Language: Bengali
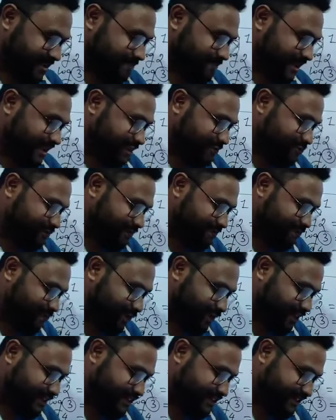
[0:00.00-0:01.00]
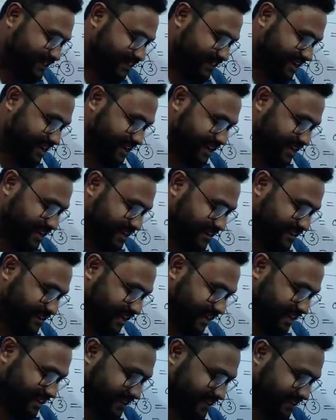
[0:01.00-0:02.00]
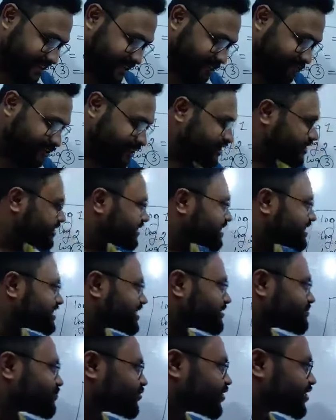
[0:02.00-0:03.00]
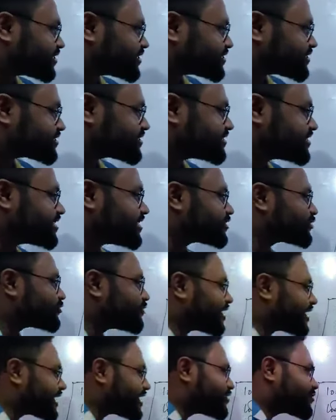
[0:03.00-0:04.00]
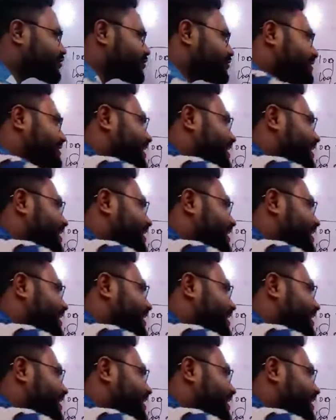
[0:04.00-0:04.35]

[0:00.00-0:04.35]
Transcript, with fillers: ভাইয়া যদি পয়েন্ট না থাকে তাহলে কিসের পয়েন্ট তোমার এরকমই